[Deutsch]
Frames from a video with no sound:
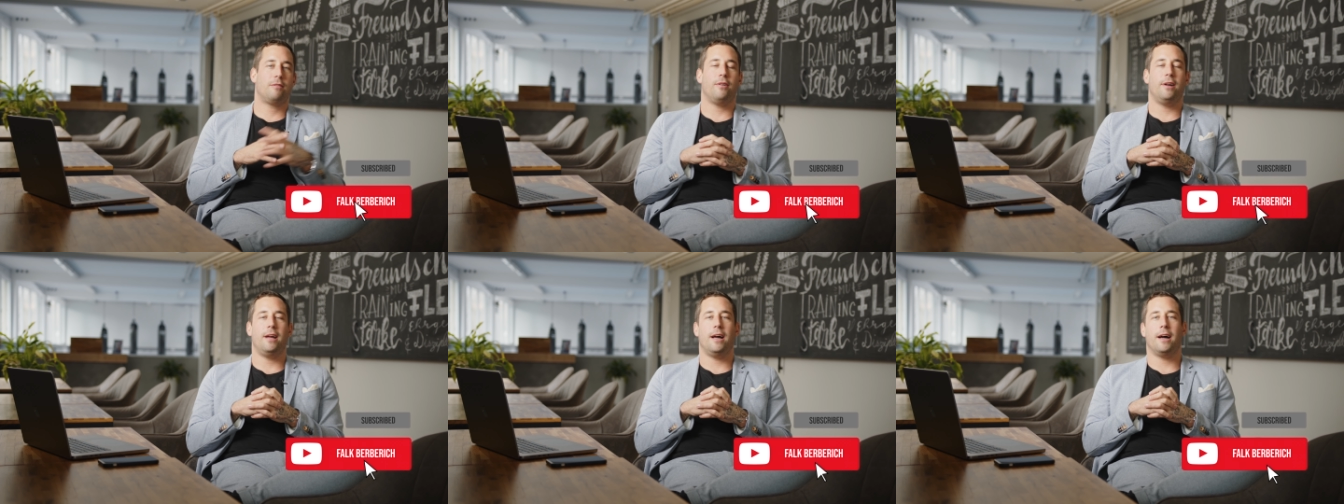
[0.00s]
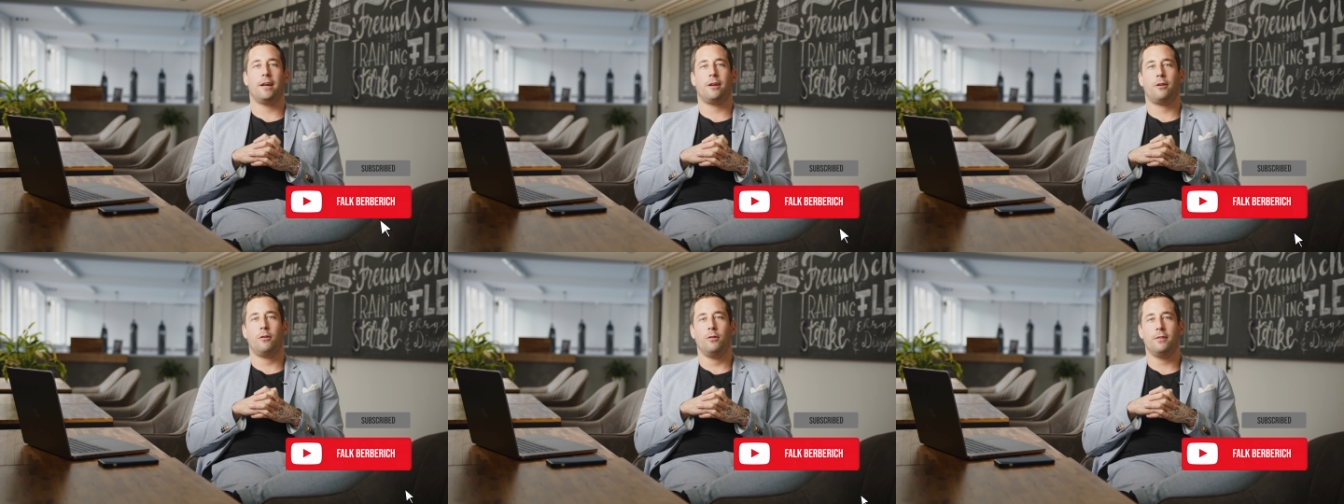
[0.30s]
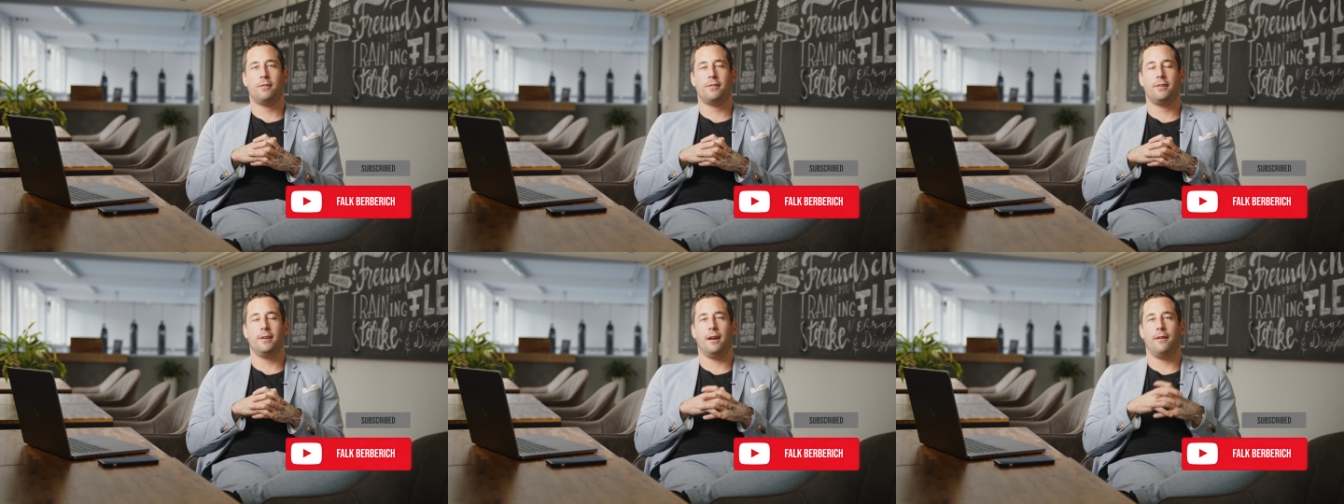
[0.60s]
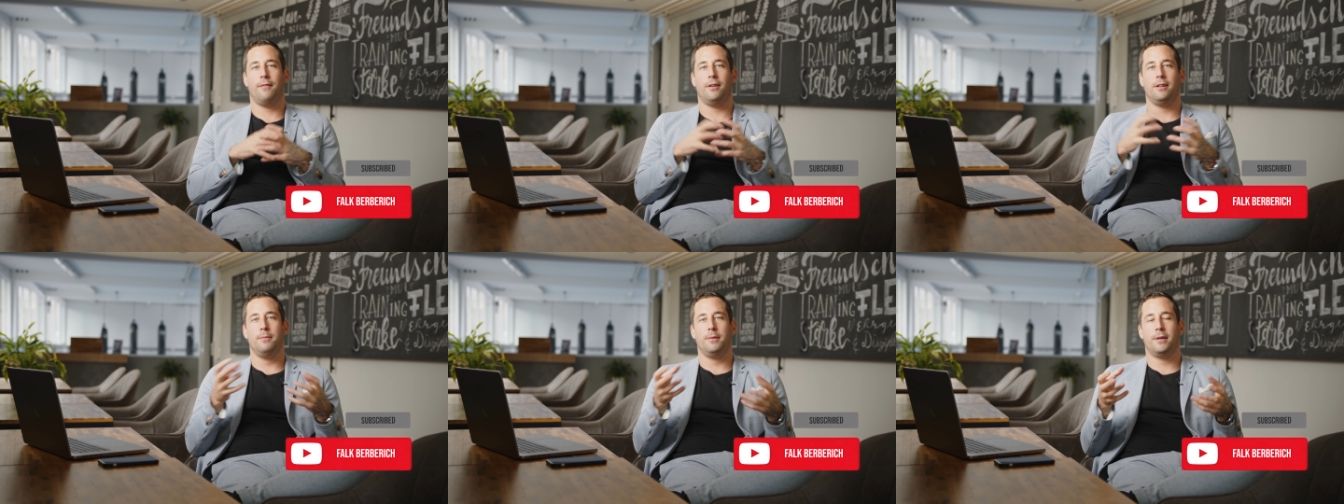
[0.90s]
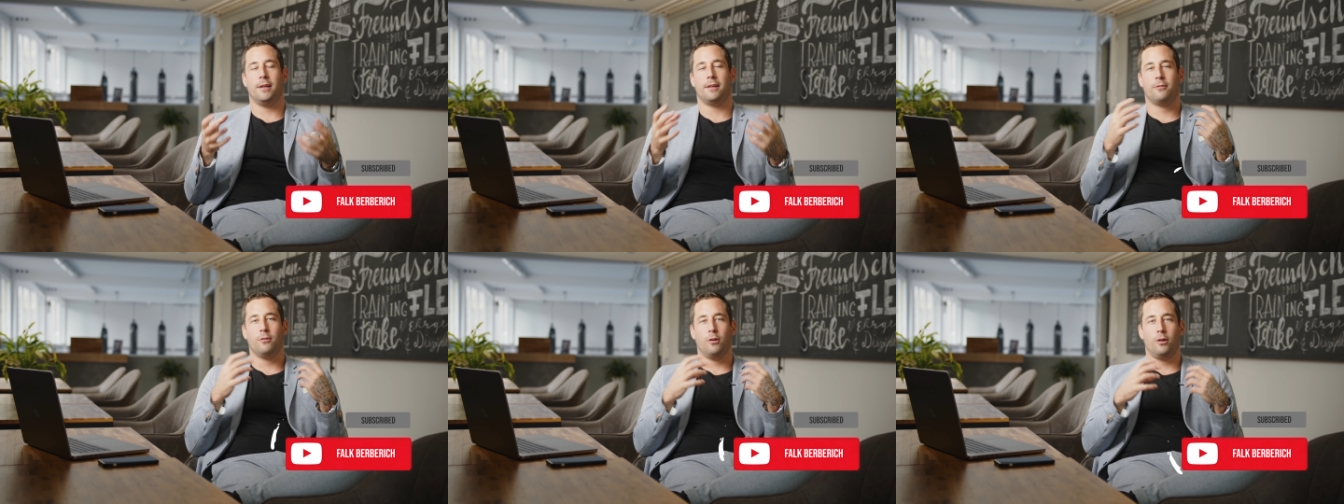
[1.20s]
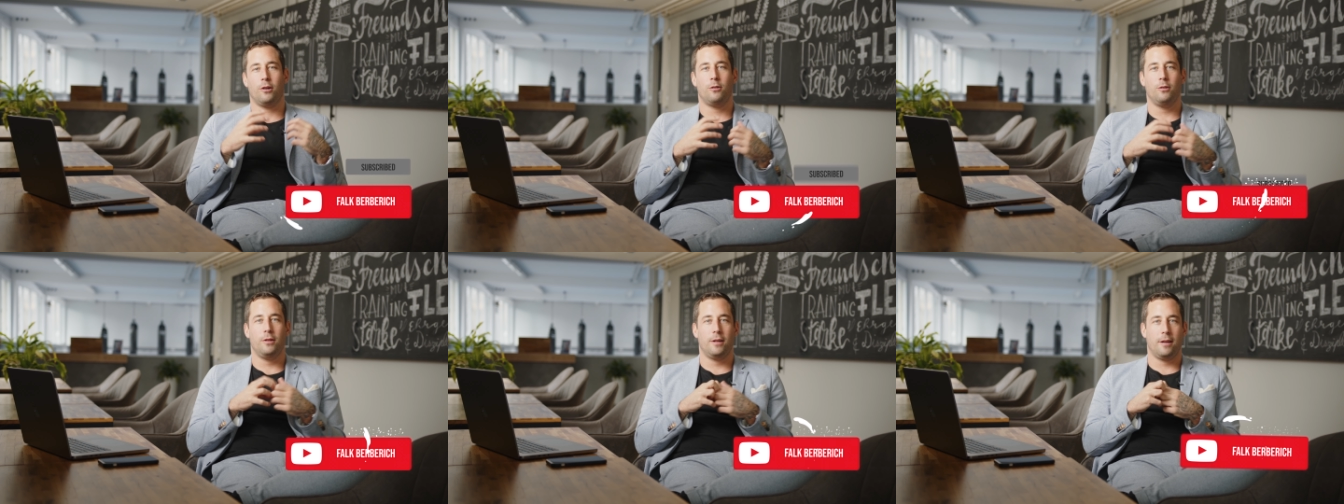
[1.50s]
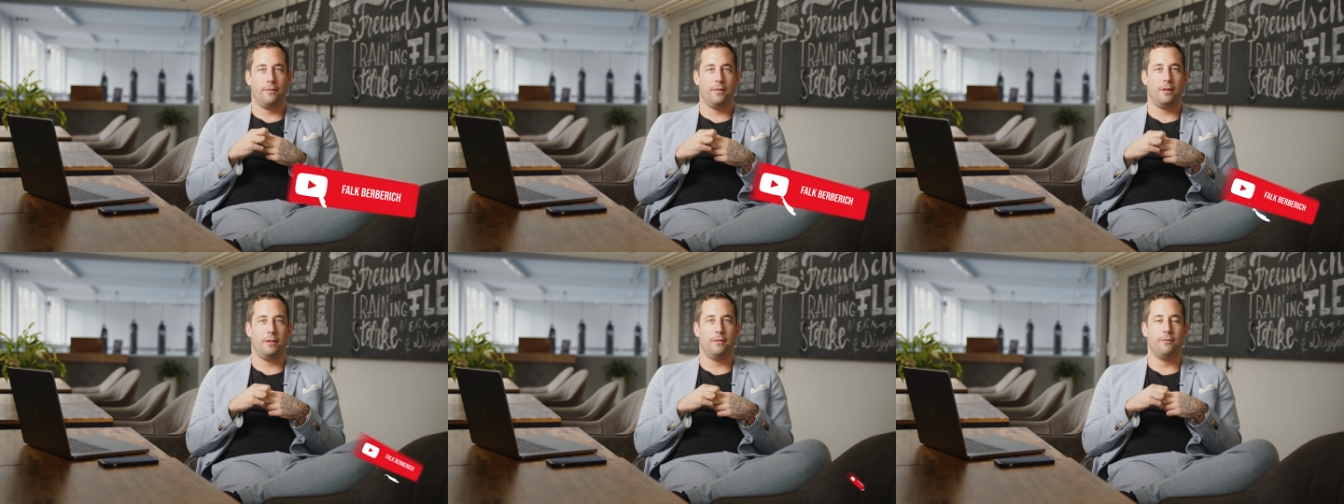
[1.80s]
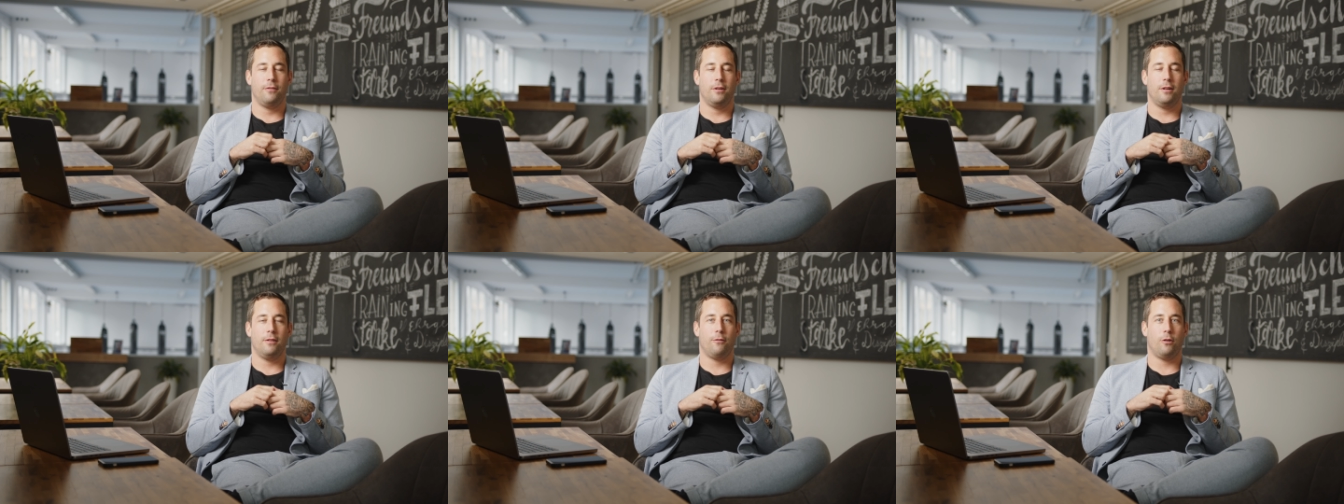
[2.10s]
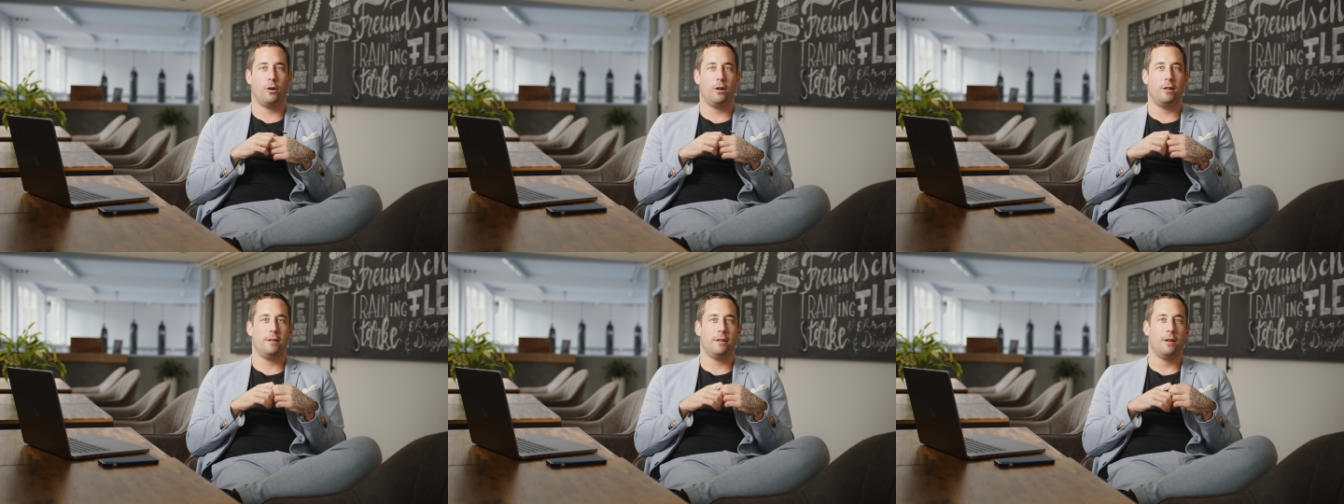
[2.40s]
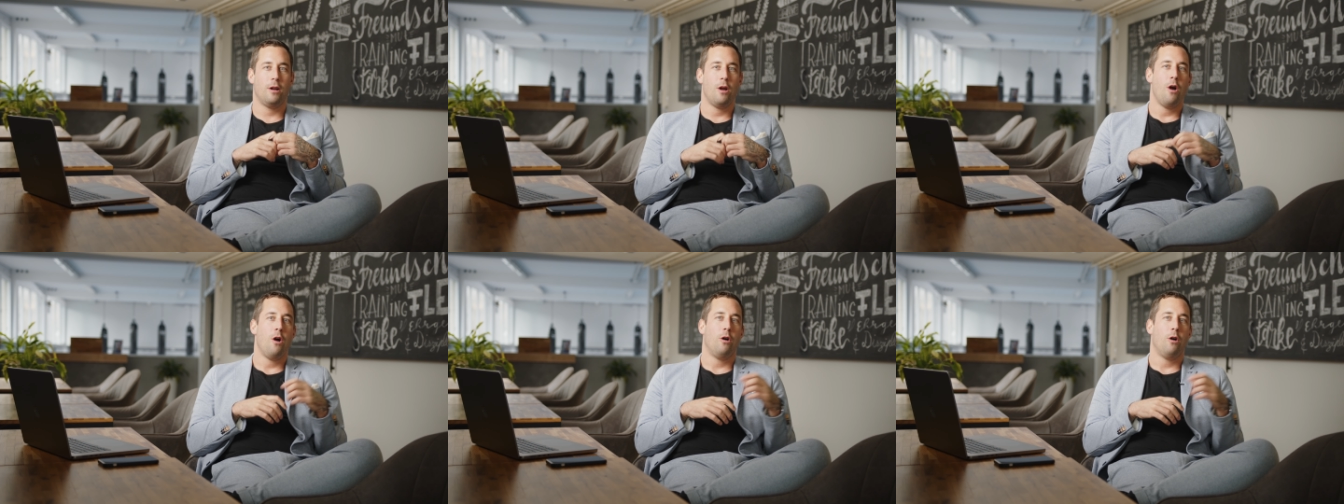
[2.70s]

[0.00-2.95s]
zwei Jahre günstiger, weil die mich als Neukunde gewinnen wollen